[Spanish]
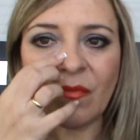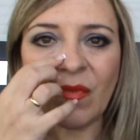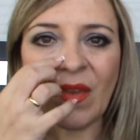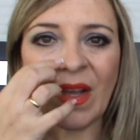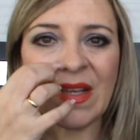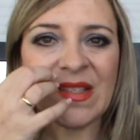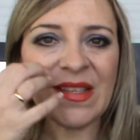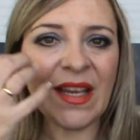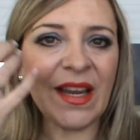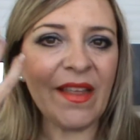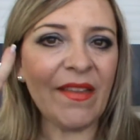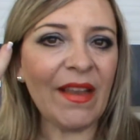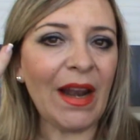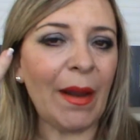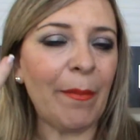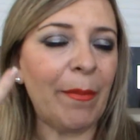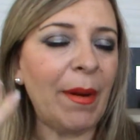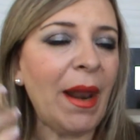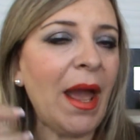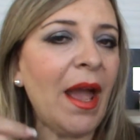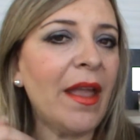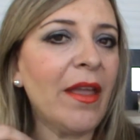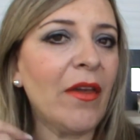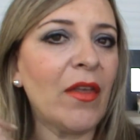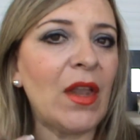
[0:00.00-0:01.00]
Que salía de la
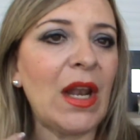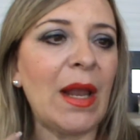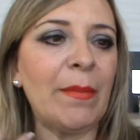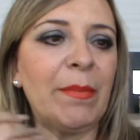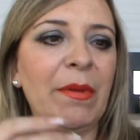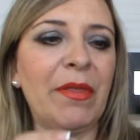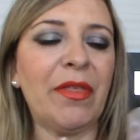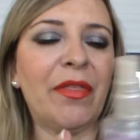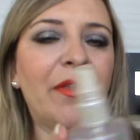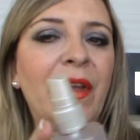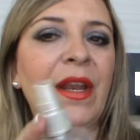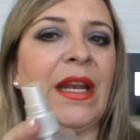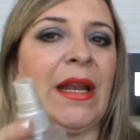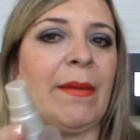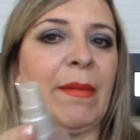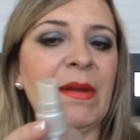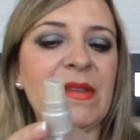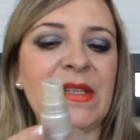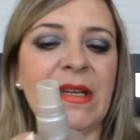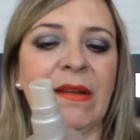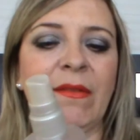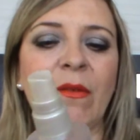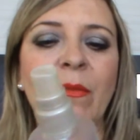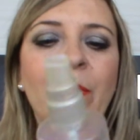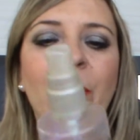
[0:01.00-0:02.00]
playa, de la piscina, me
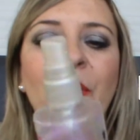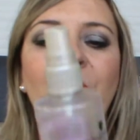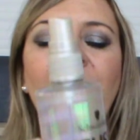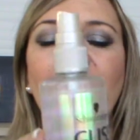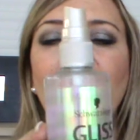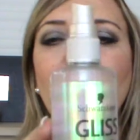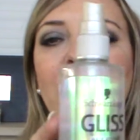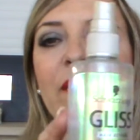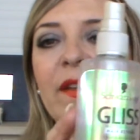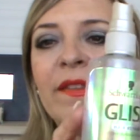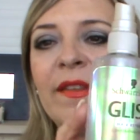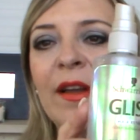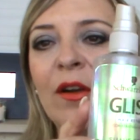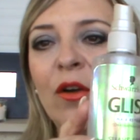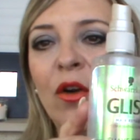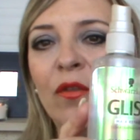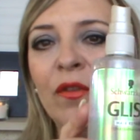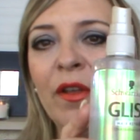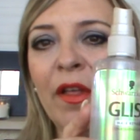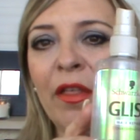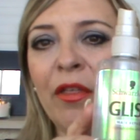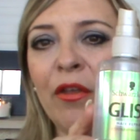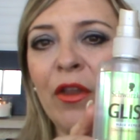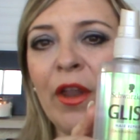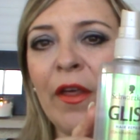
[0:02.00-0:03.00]
echaba un poquito de este
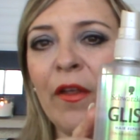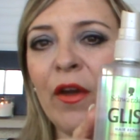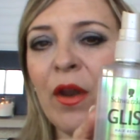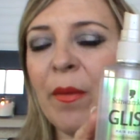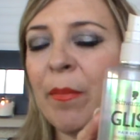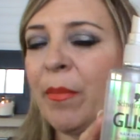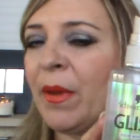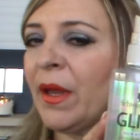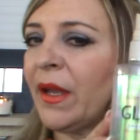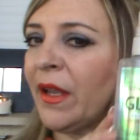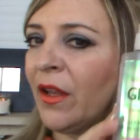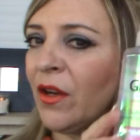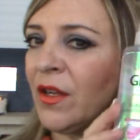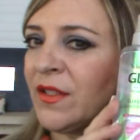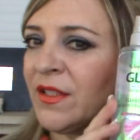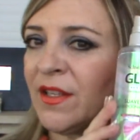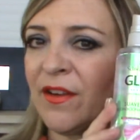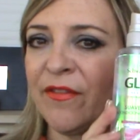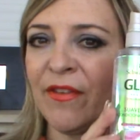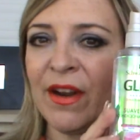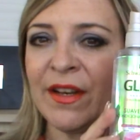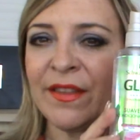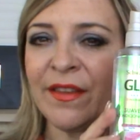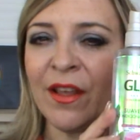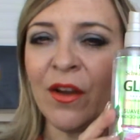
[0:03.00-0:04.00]
acondicionador spray que no
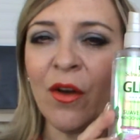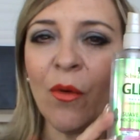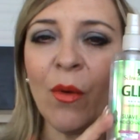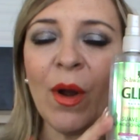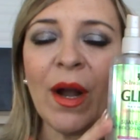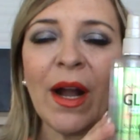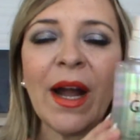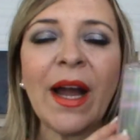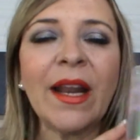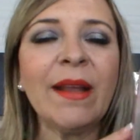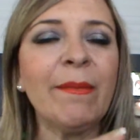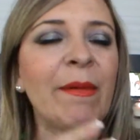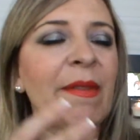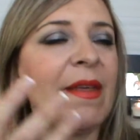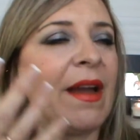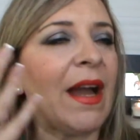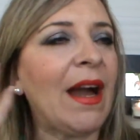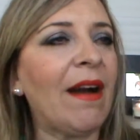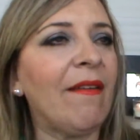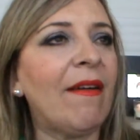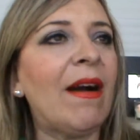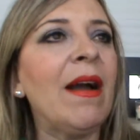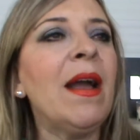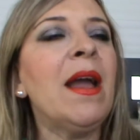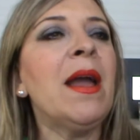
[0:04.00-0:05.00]
hace falta enjuagar y me
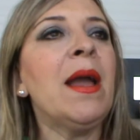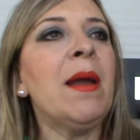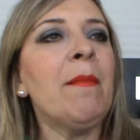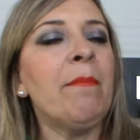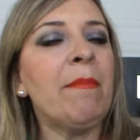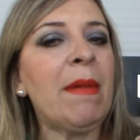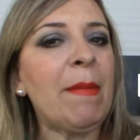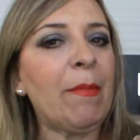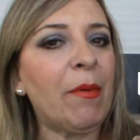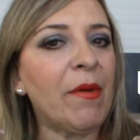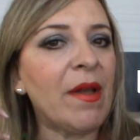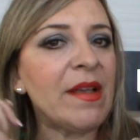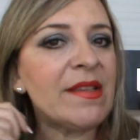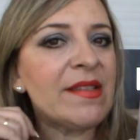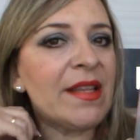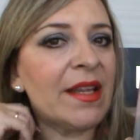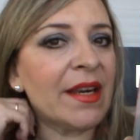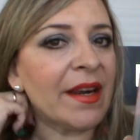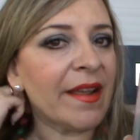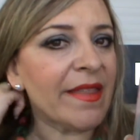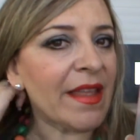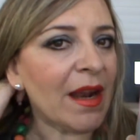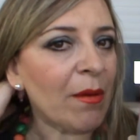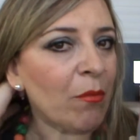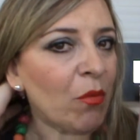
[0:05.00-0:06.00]
dejaba, me puede
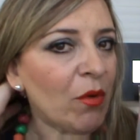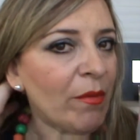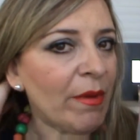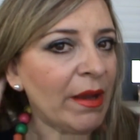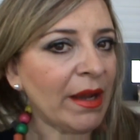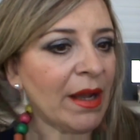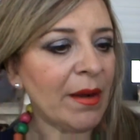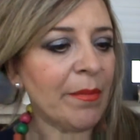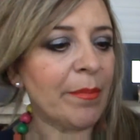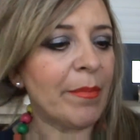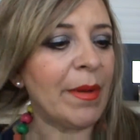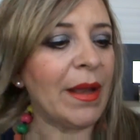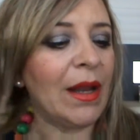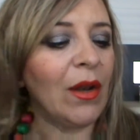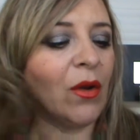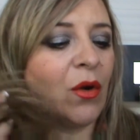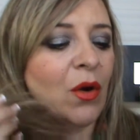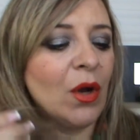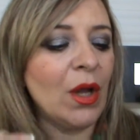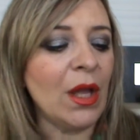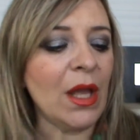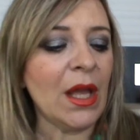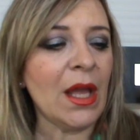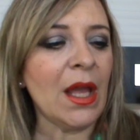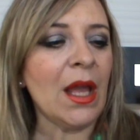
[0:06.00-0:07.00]
desenredar muy bien el
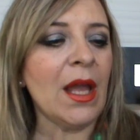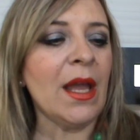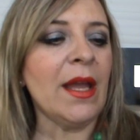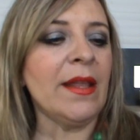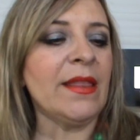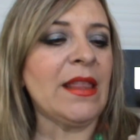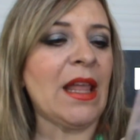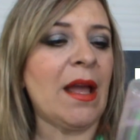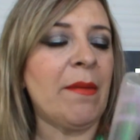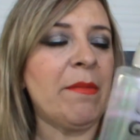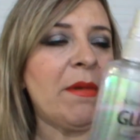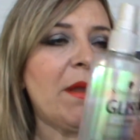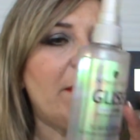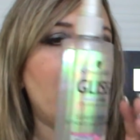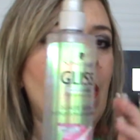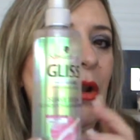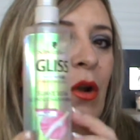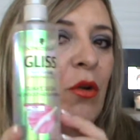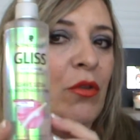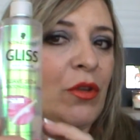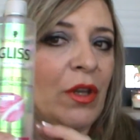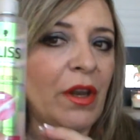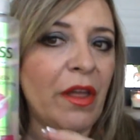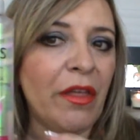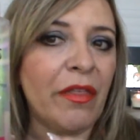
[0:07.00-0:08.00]
pelo. También me
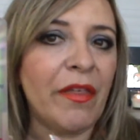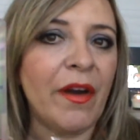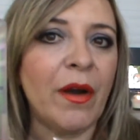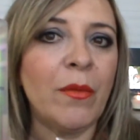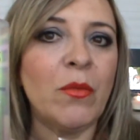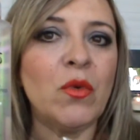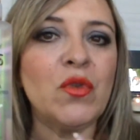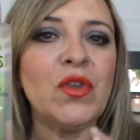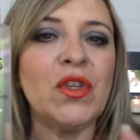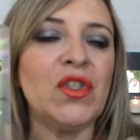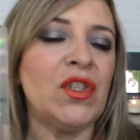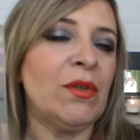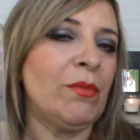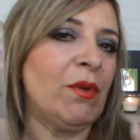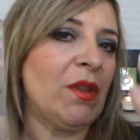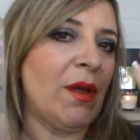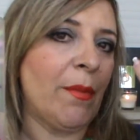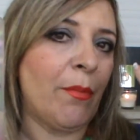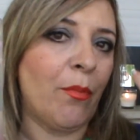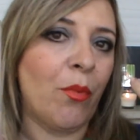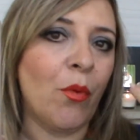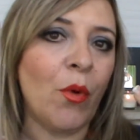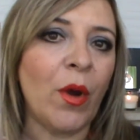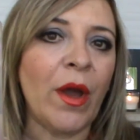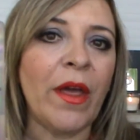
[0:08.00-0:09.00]
lo he utilizado muchísimo
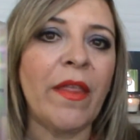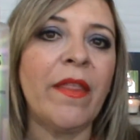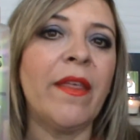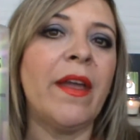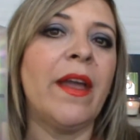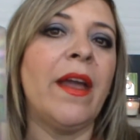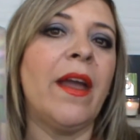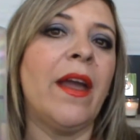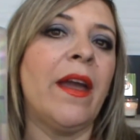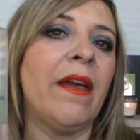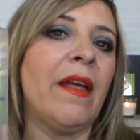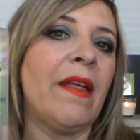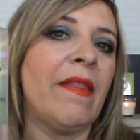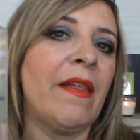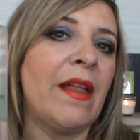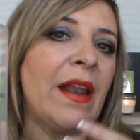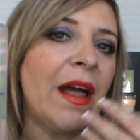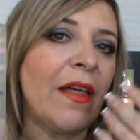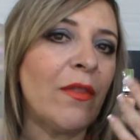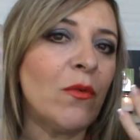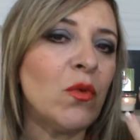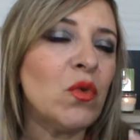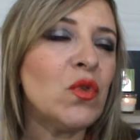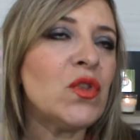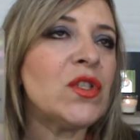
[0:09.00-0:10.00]
después de, de
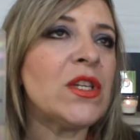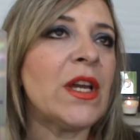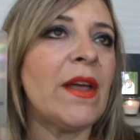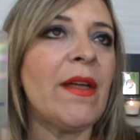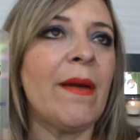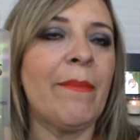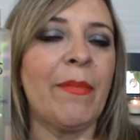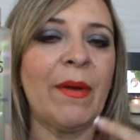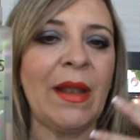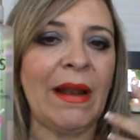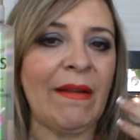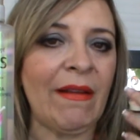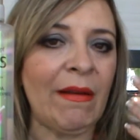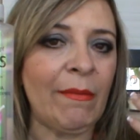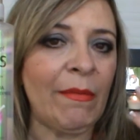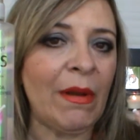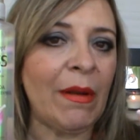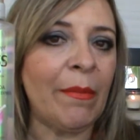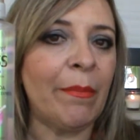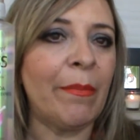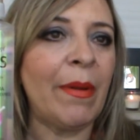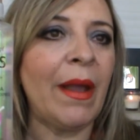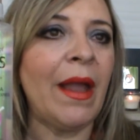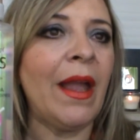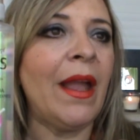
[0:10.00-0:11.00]
la ducha, después de
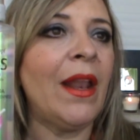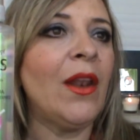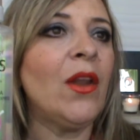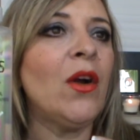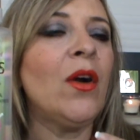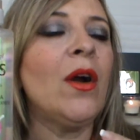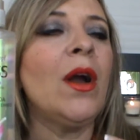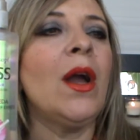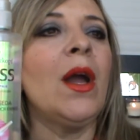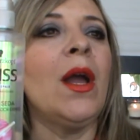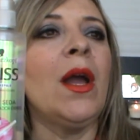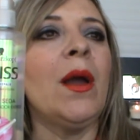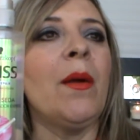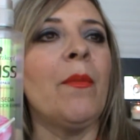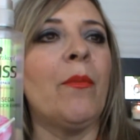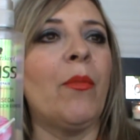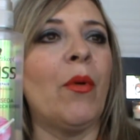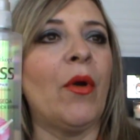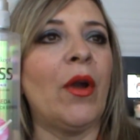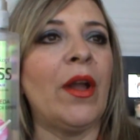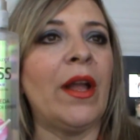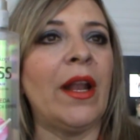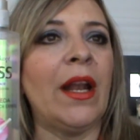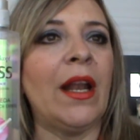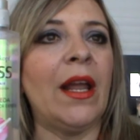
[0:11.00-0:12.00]
lavarme el pelo,
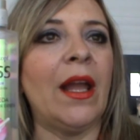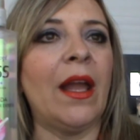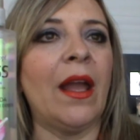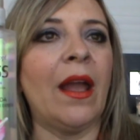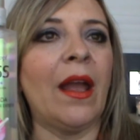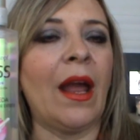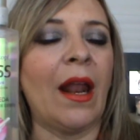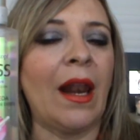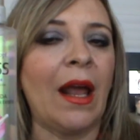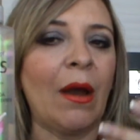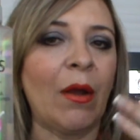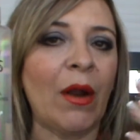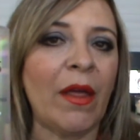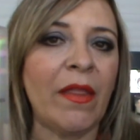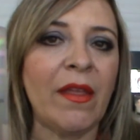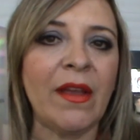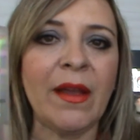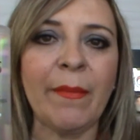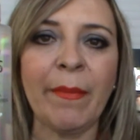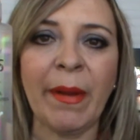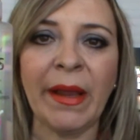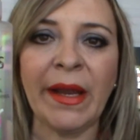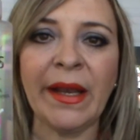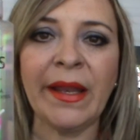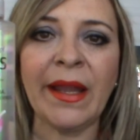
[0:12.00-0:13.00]
pues a la hora
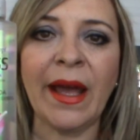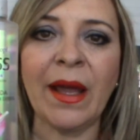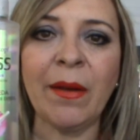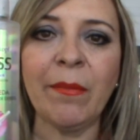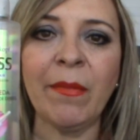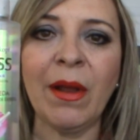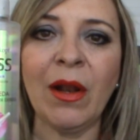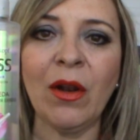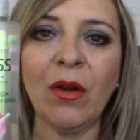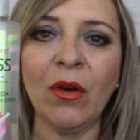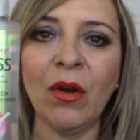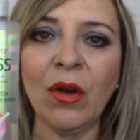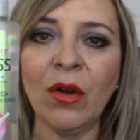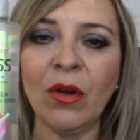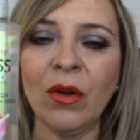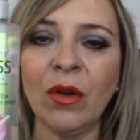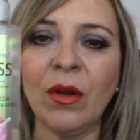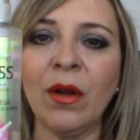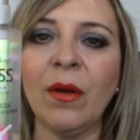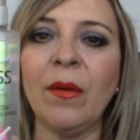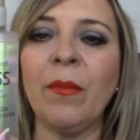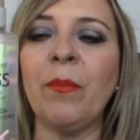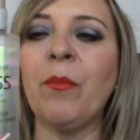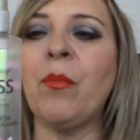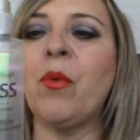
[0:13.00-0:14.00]
de peinármelo,
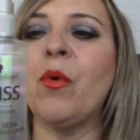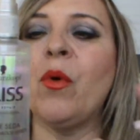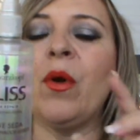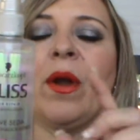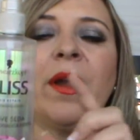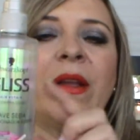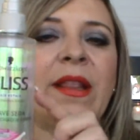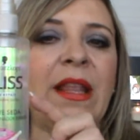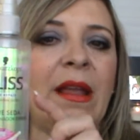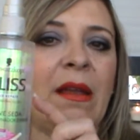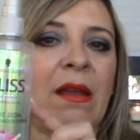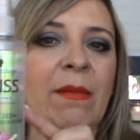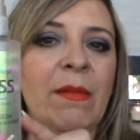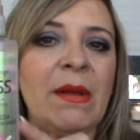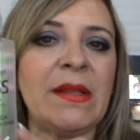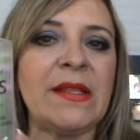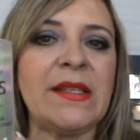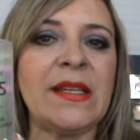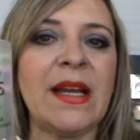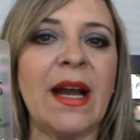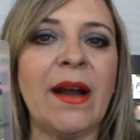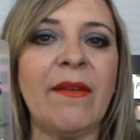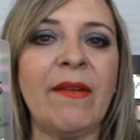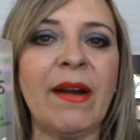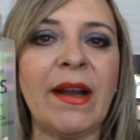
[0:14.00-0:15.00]
pues ahí me
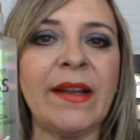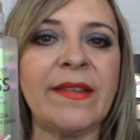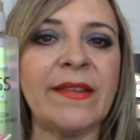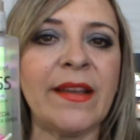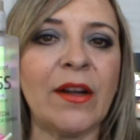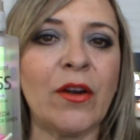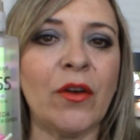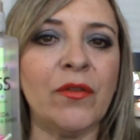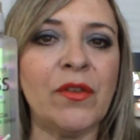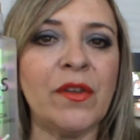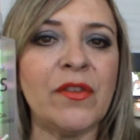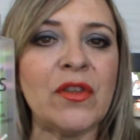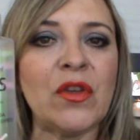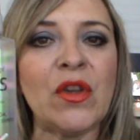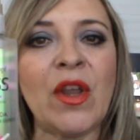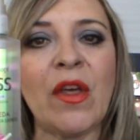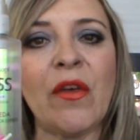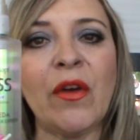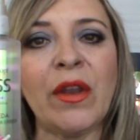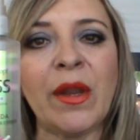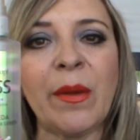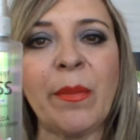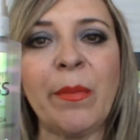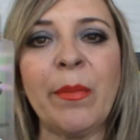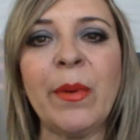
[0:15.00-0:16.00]
echaba este
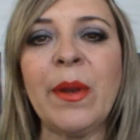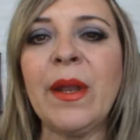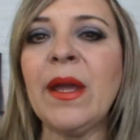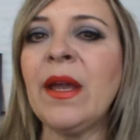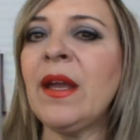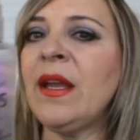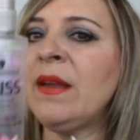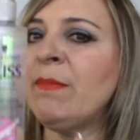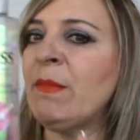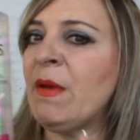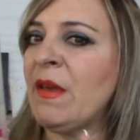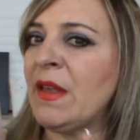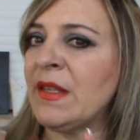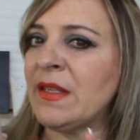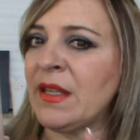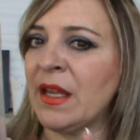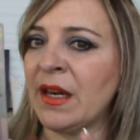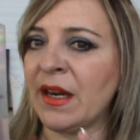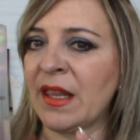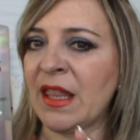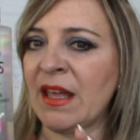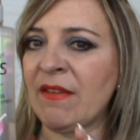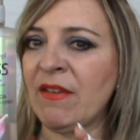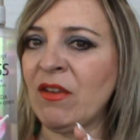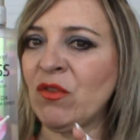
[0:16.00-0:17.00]
acondicionador spray y me
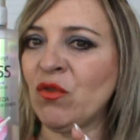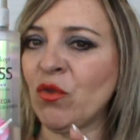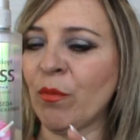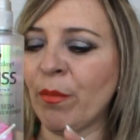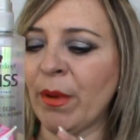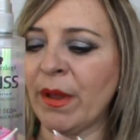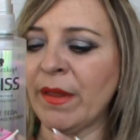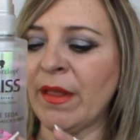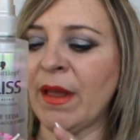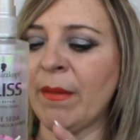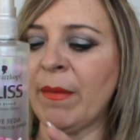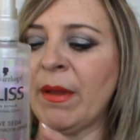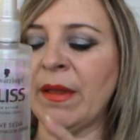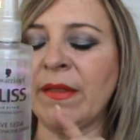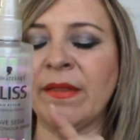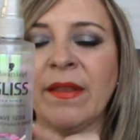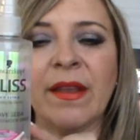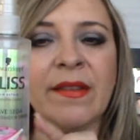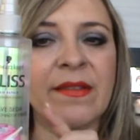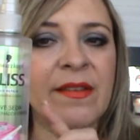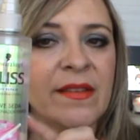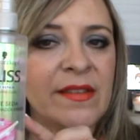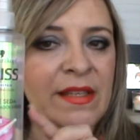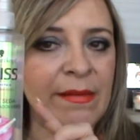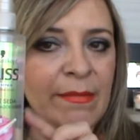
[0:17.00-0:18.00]
desenredaba
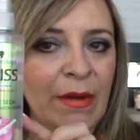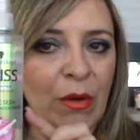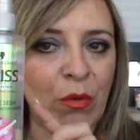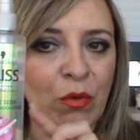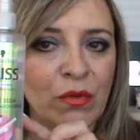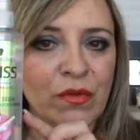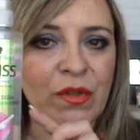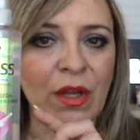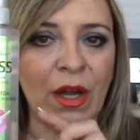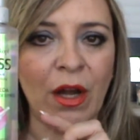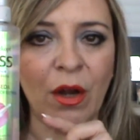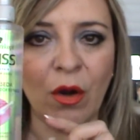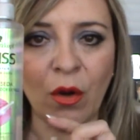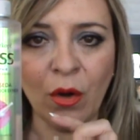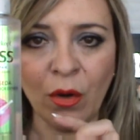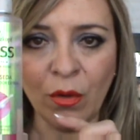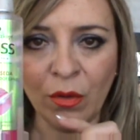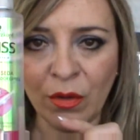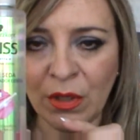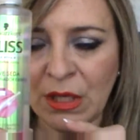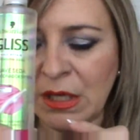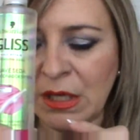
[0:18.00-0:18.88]
estupendamente. Este sí me ha gustado